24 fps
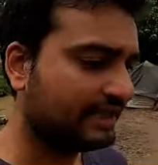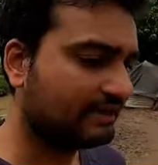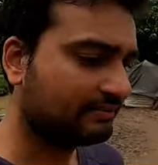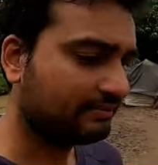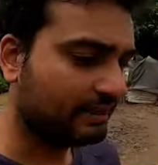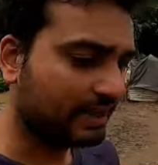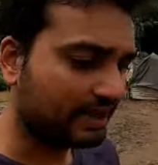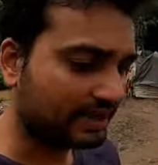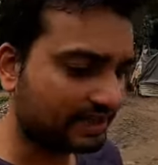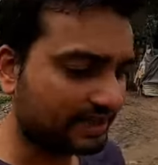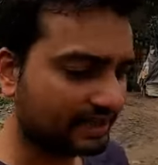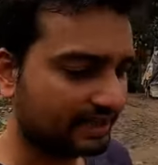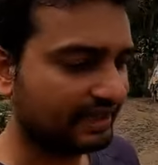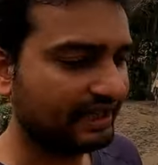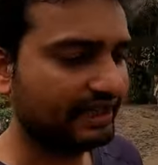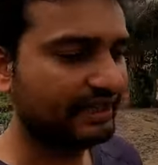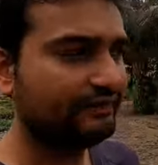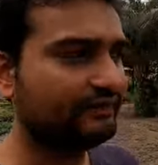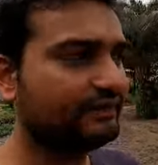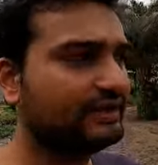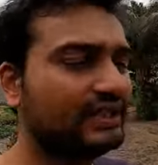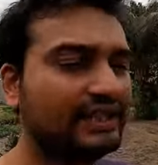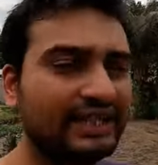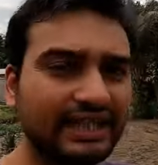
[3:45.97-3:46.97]
एक बेटर
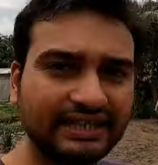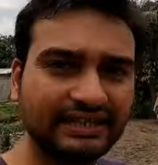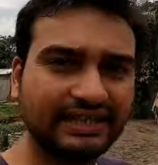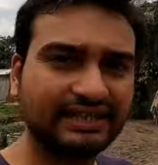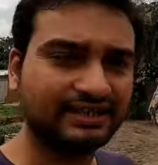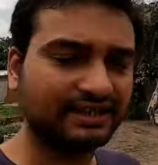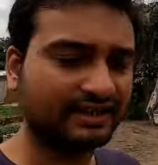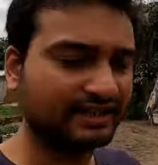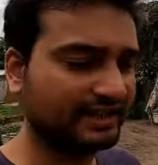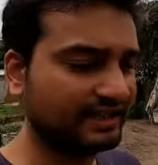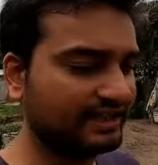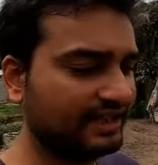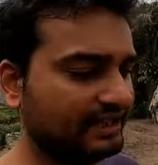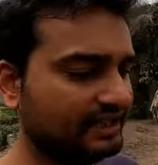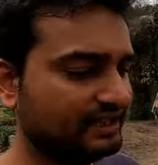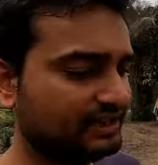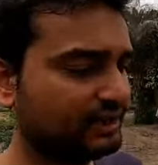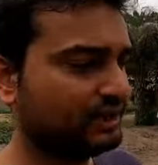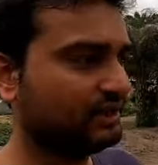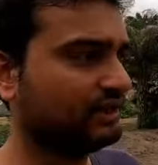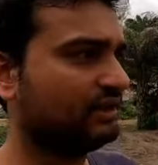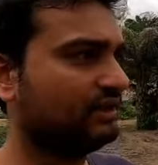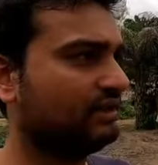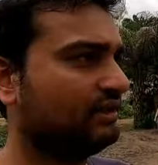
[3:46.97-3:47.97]
लाइफ दिया जा सके
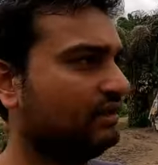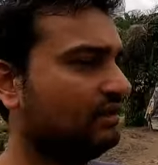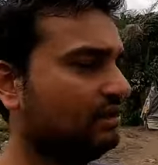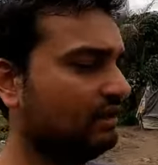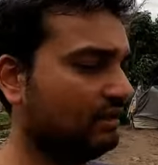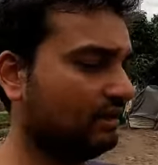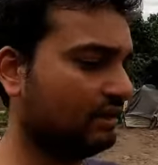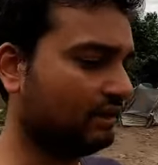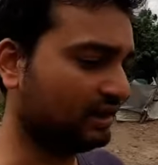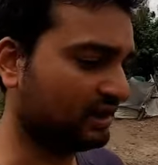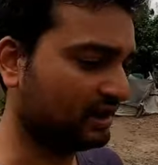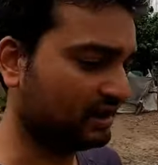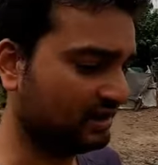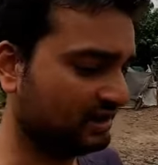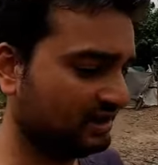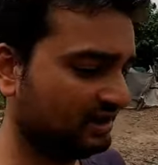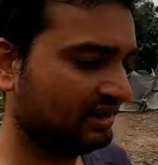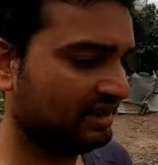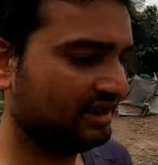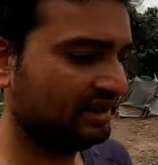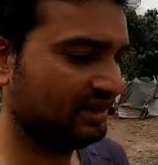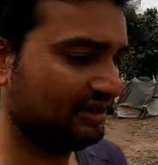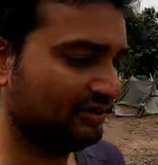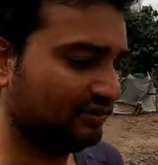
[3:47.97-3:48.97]
गाइस और
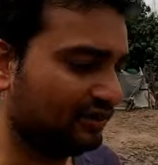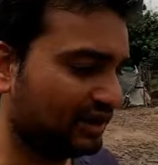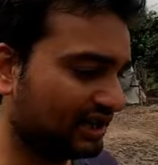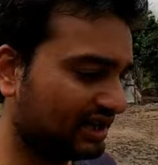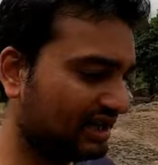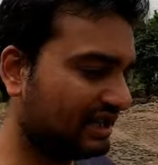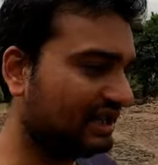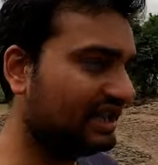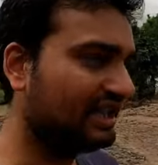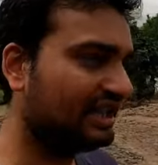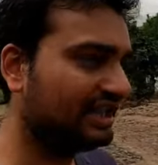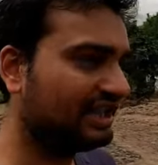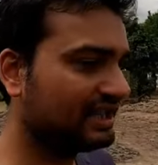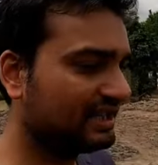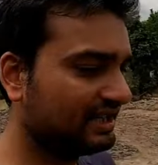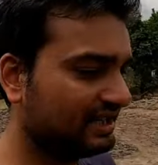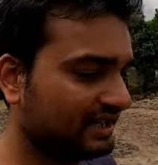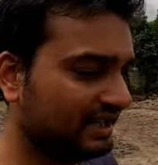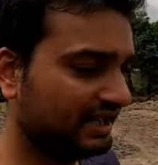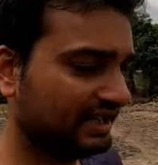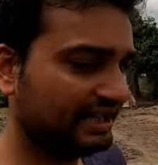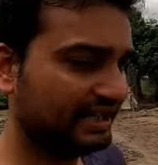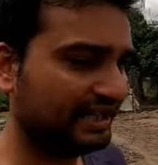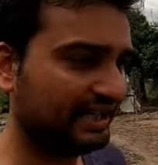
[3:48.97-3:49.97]
वरना
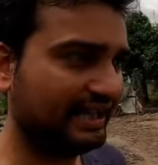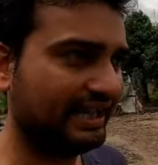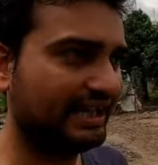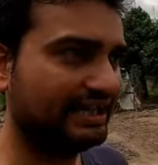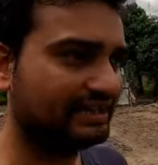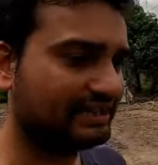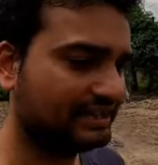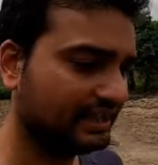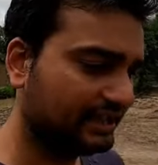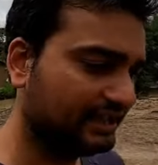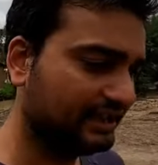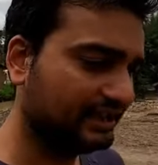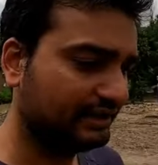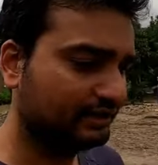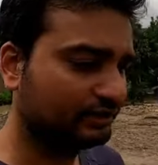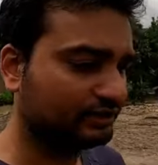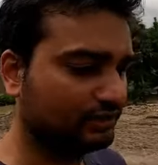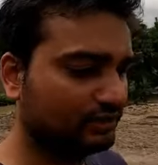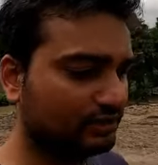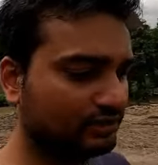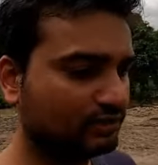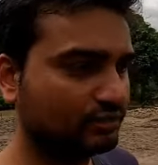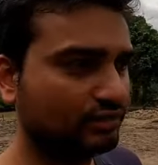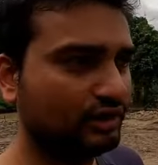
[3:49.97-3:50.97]
यार ये ऐसे ही
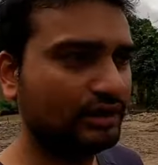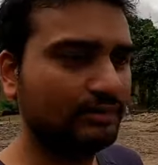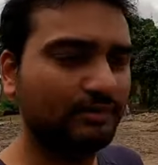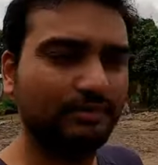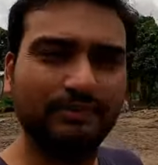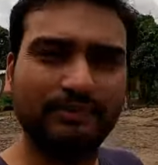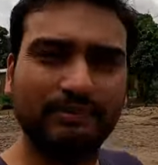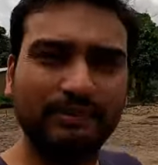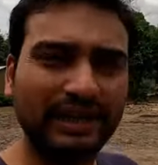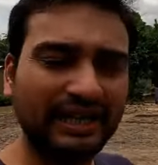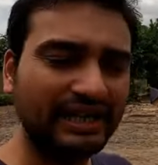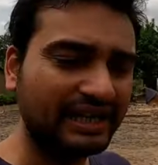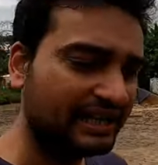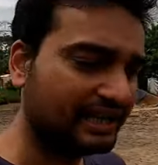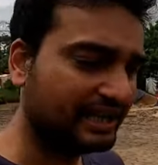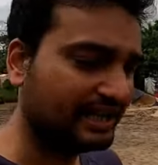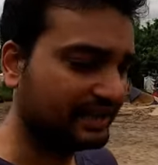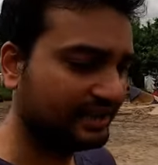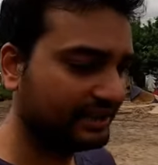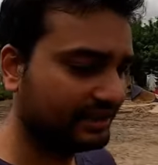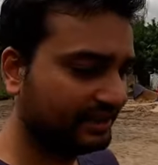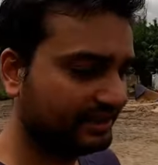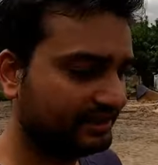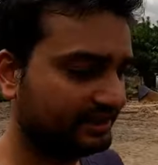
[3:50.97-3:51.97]
इनको कोई पड़ी
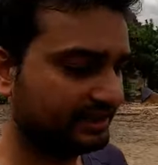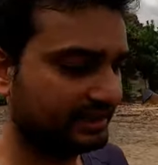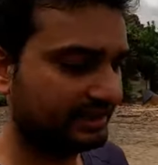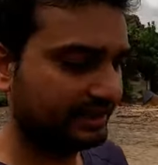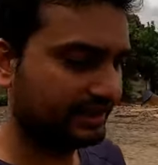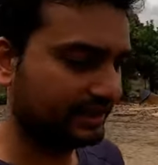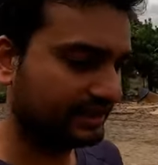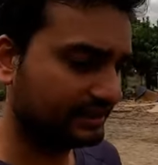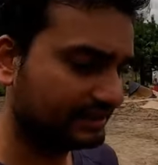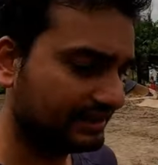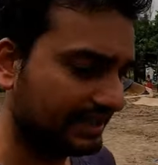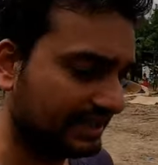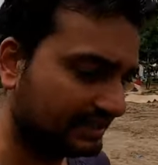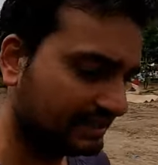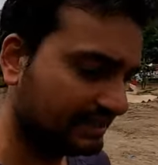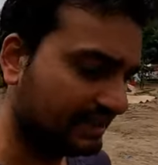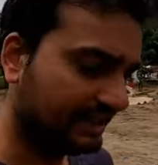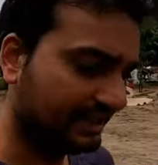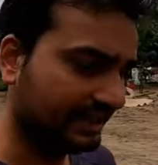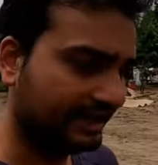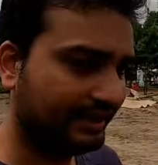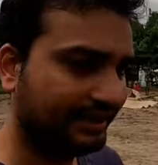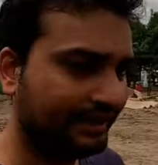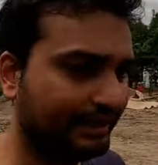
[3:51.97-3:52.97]
नहीं है ये
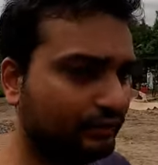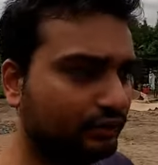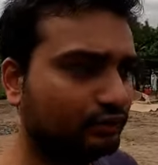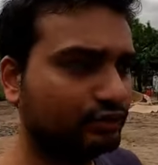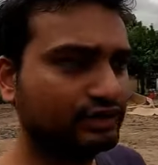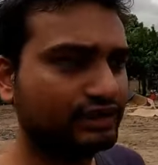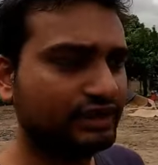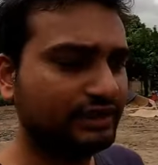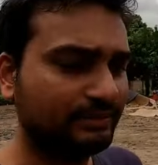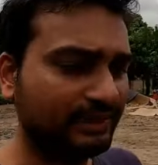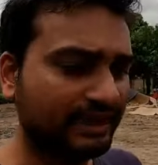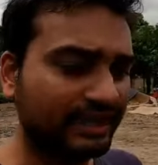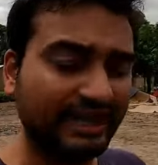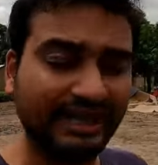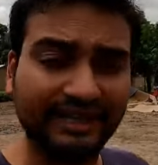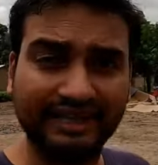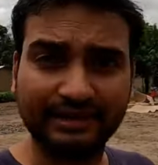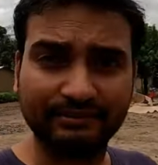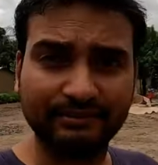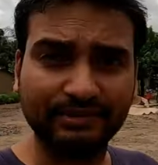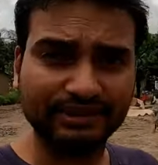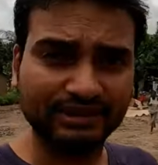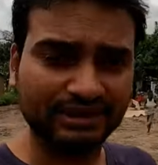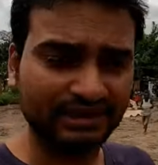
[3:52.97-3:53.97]
जैसे हैं उसी में
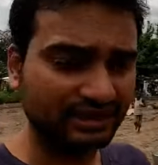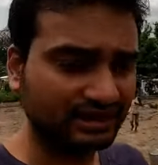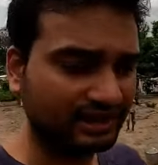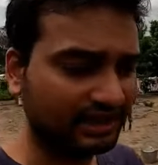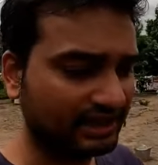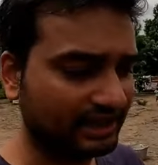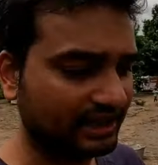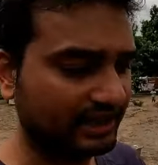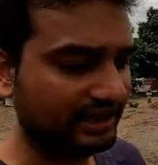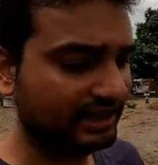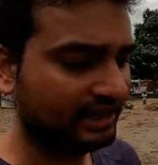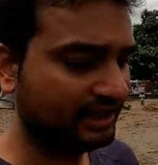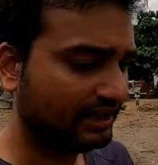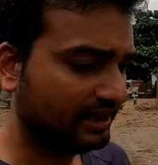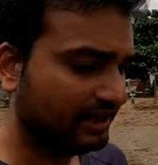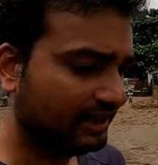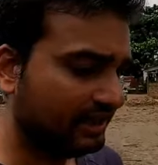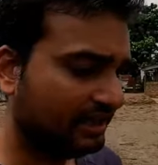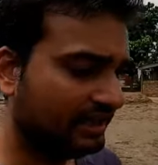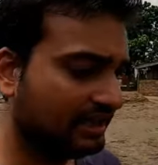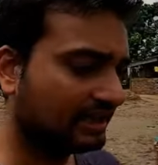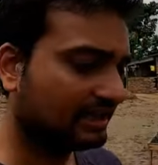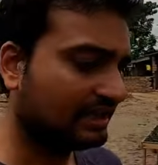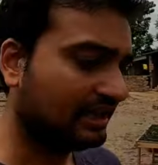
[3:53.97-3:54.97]
रहना पसंद कर रहे
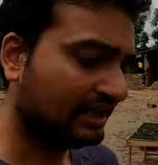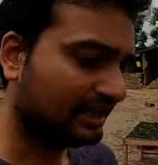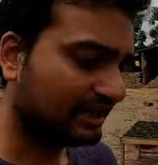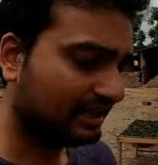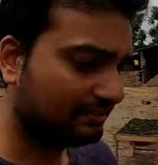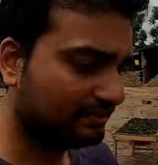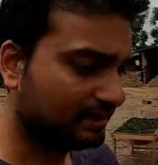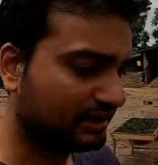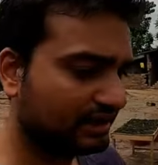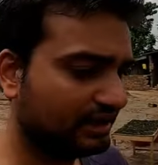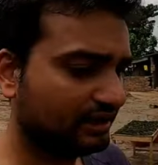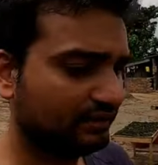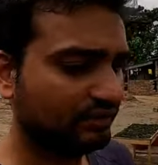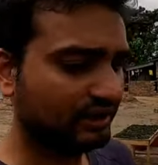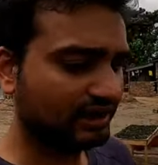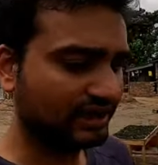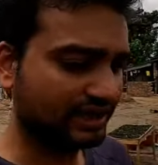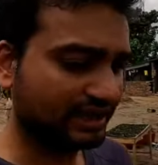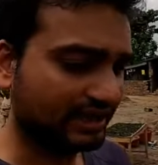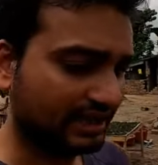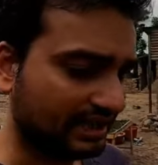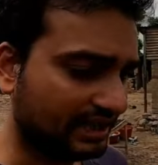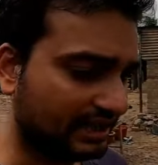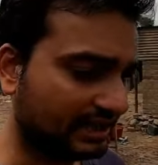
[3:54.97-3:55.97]
हैं खाना पीना
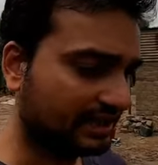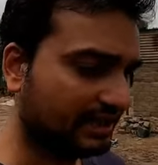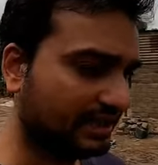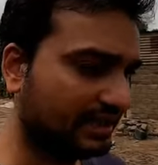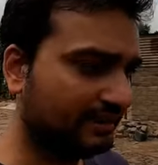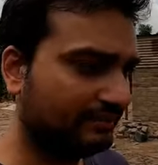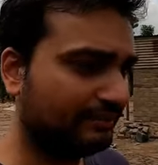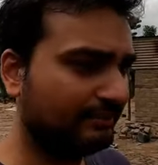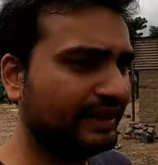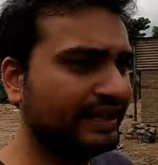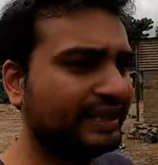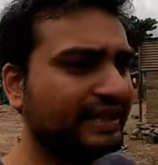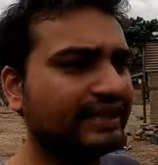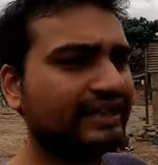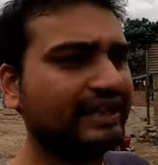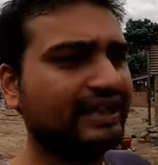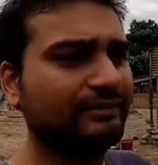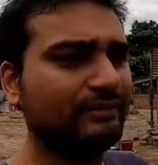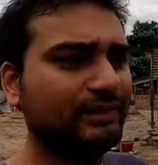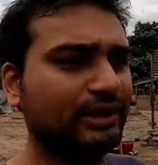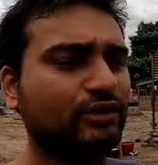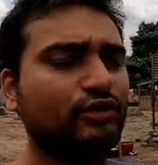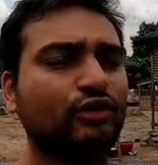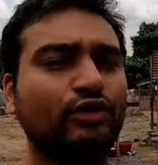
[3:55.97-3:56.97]
वहीं खा रहे हैं
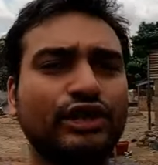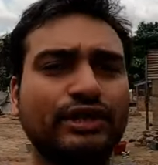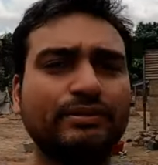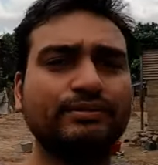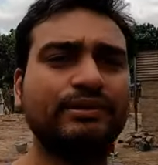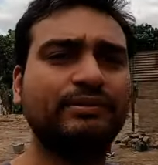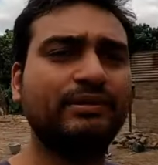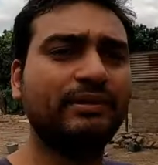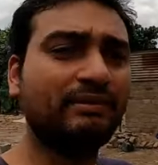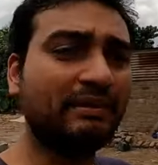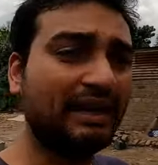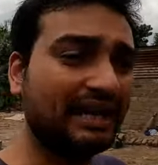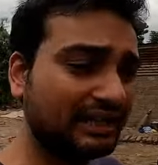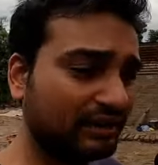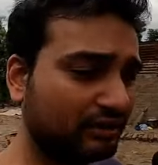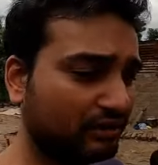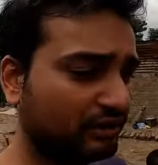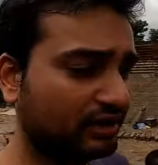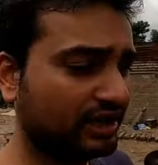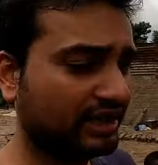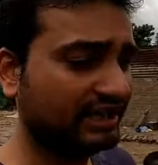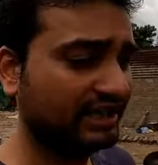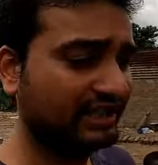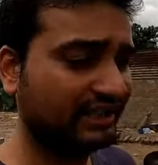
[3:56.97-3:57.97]
मेडिकल में कोई भी बीमारी
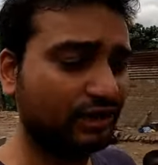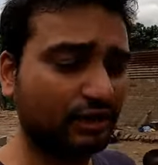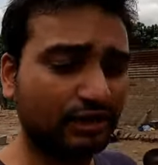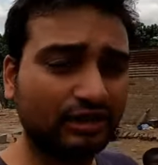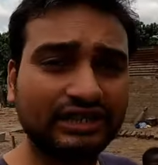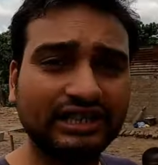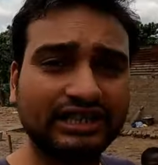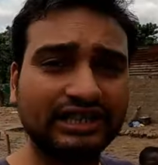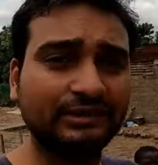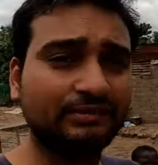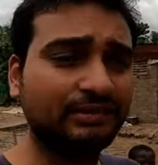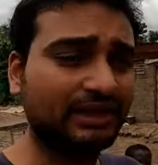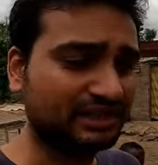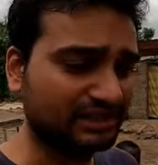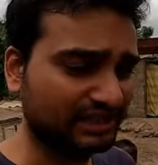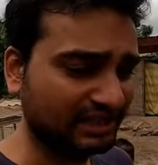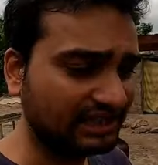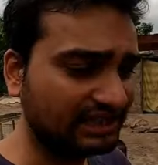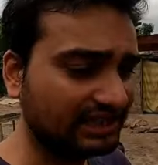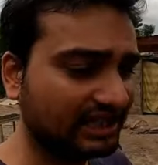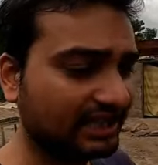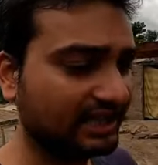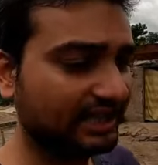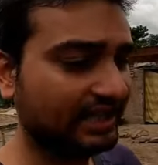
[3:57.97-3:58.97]
हो रही है डॉक्टर के पास
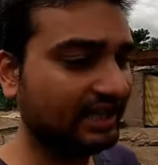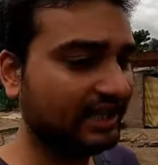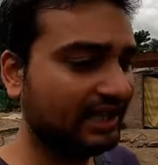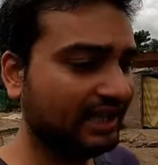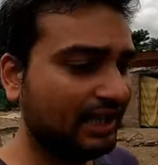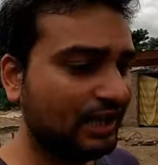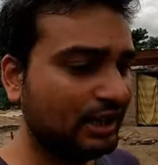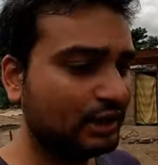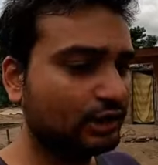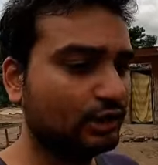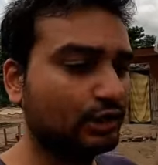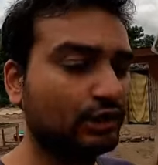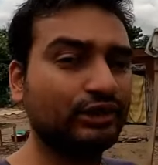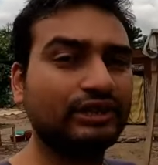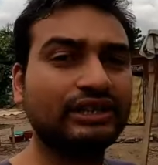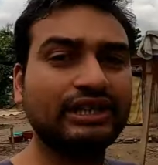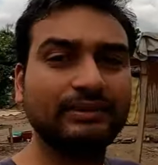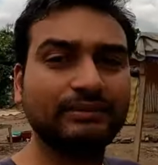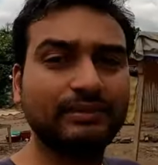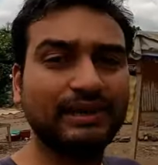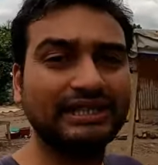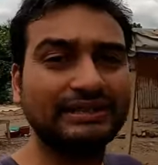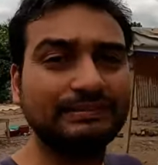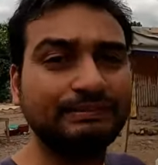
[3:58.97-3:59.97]
नहीं जा रहे हैं क्योंकि
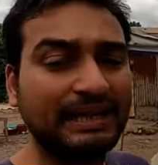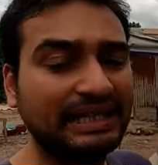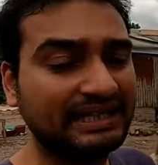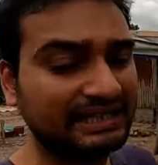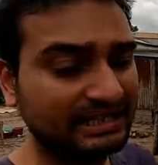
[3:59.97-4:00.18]
इनके पास